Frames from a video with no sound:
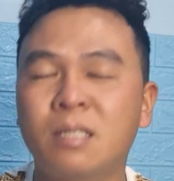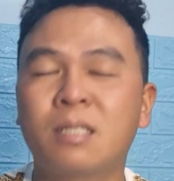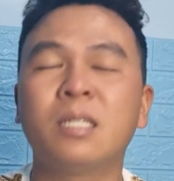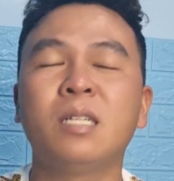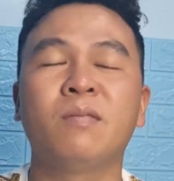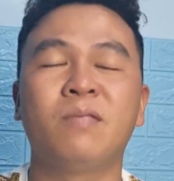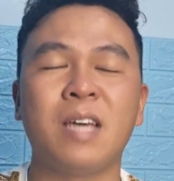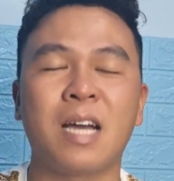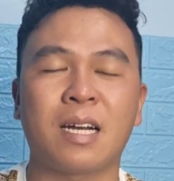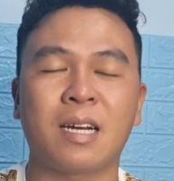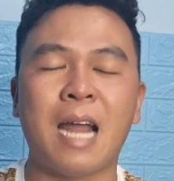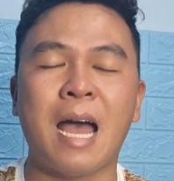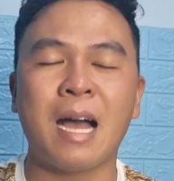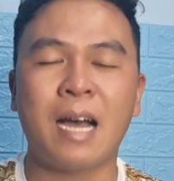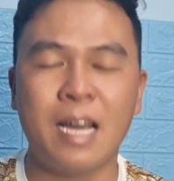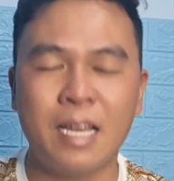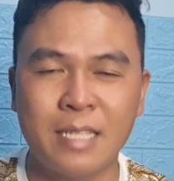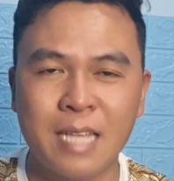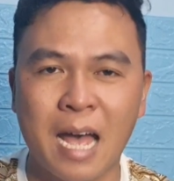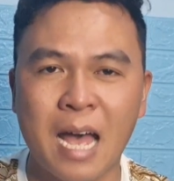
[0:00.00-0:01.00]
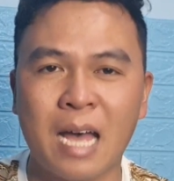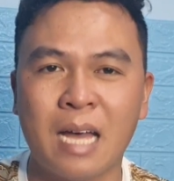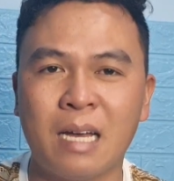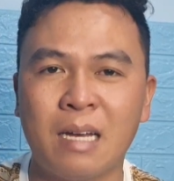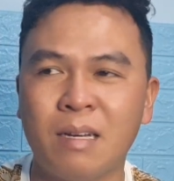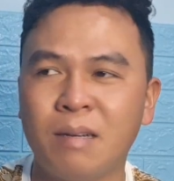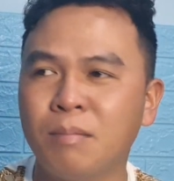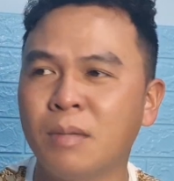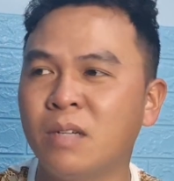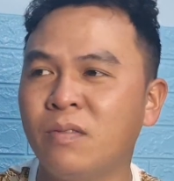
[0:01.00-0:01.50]
sự việc đã gây ra
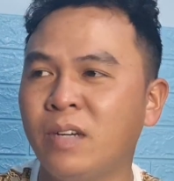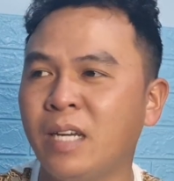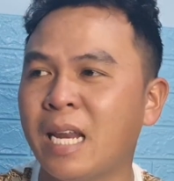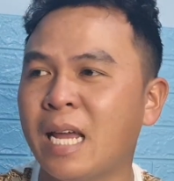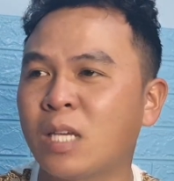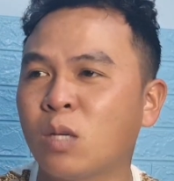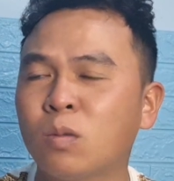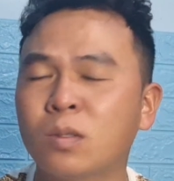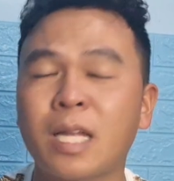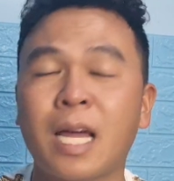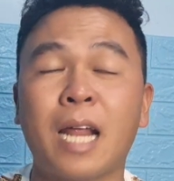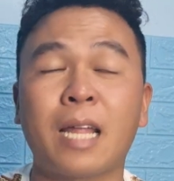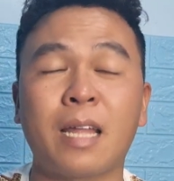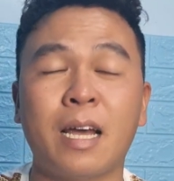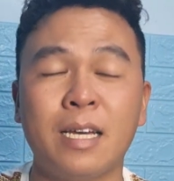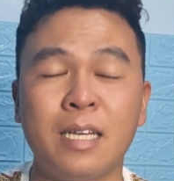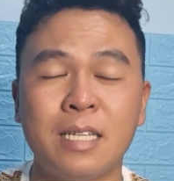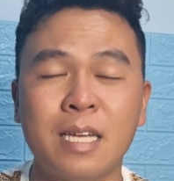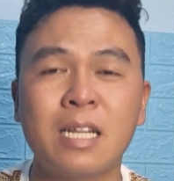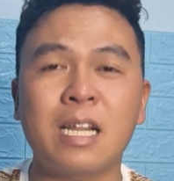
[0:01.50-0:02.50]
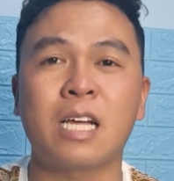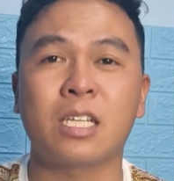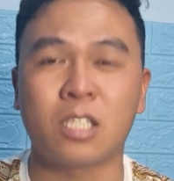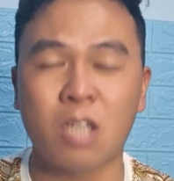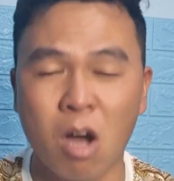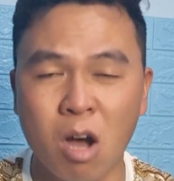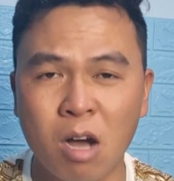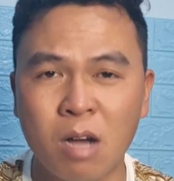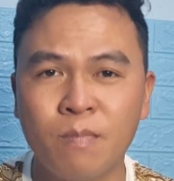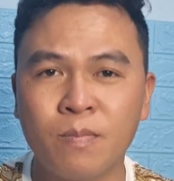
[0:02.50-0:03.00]
bởi vì là chúng ta đã thấy rất là
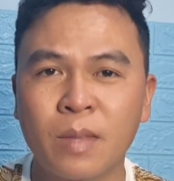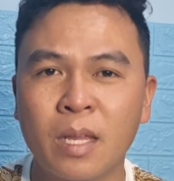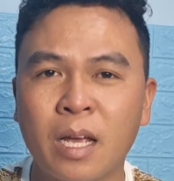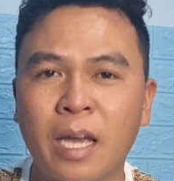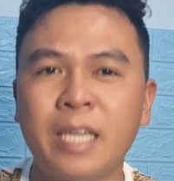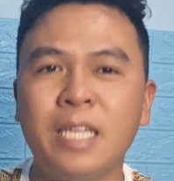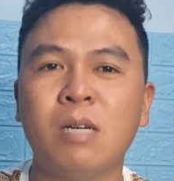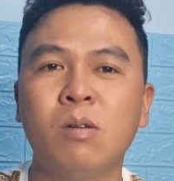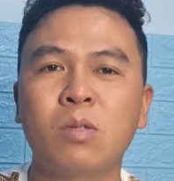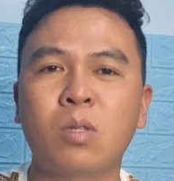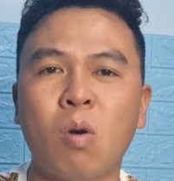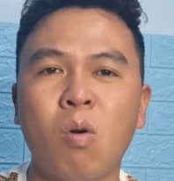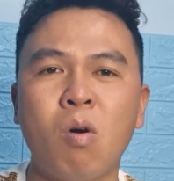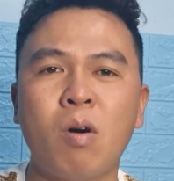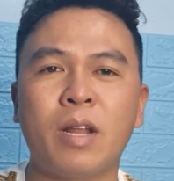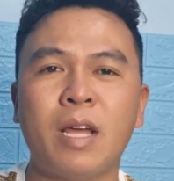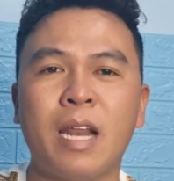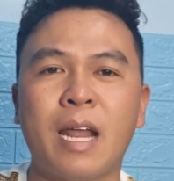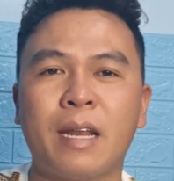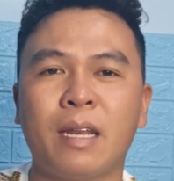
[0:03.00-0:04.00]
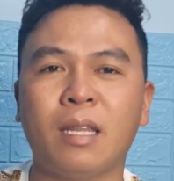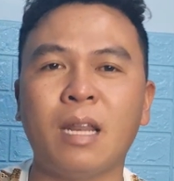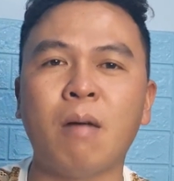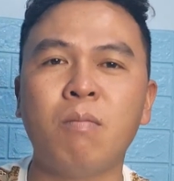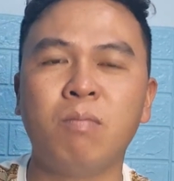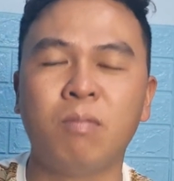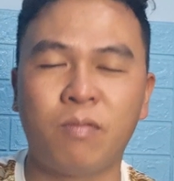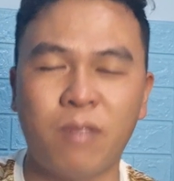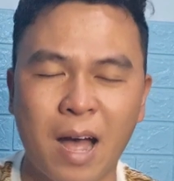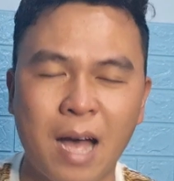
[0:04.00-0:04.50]
rõ cái yếu tố ở đây là
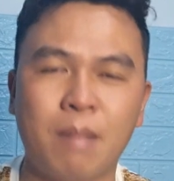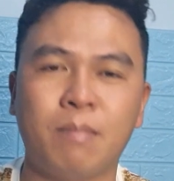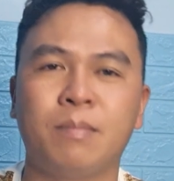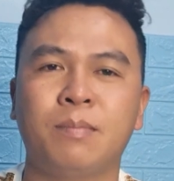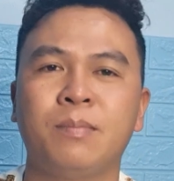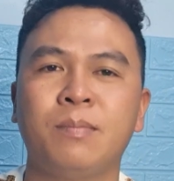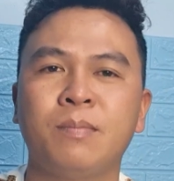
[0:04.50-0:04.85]
đồng phạm